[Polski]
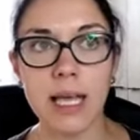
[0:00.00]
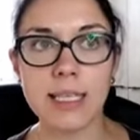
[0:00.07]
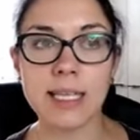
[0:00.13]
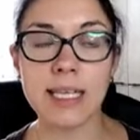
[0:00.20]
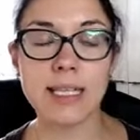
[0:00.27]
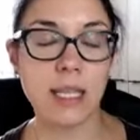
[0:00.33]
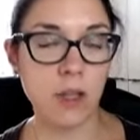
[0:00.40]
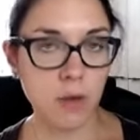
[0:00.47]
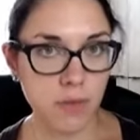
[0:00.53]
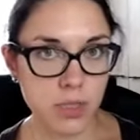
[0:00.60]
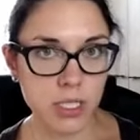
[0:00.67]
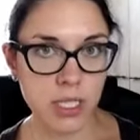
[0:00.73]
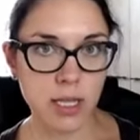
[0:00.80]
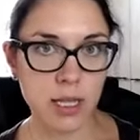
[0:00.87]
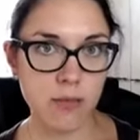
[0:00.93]

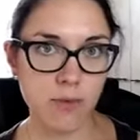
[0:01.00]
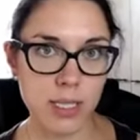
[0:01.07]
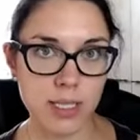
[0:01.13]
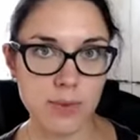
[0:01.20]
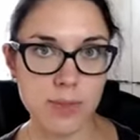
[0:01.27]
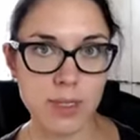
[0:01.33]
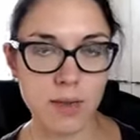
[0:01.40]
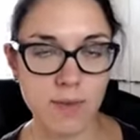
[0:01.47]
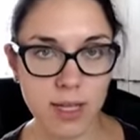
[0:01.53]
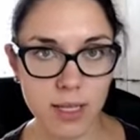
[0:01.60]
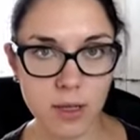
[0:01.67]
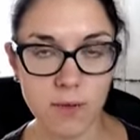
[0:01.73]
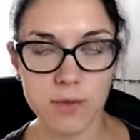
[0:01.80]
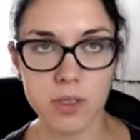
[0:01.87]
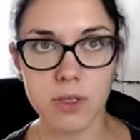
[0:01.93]
zastanowić się nad własną
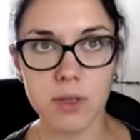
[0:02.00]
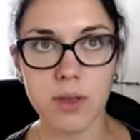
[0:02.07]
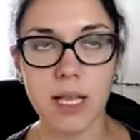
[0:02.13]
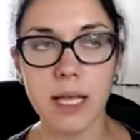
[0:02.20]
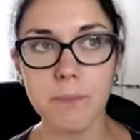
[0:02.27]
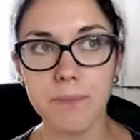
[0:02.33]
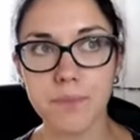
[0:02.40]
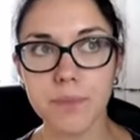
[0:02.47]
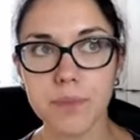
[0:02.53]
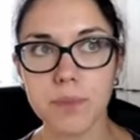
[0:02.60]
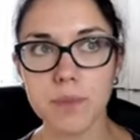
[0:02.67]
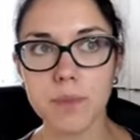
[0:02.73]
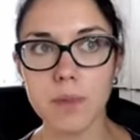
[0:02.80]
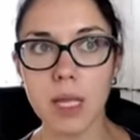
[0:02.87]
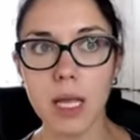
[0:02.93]
sylwetką w siodle.
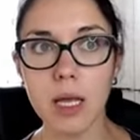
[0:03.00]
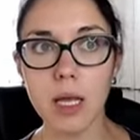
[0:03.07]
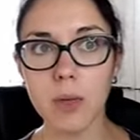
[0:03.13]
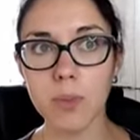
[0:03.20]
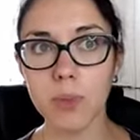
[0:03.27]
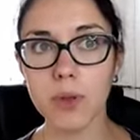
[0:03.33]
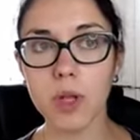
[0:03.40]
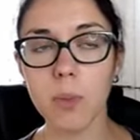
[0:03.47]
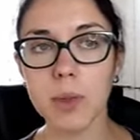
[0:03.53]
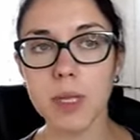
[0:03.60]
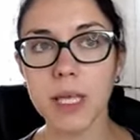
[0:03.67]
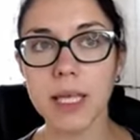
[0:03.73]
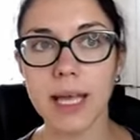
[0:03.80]
E, podobnie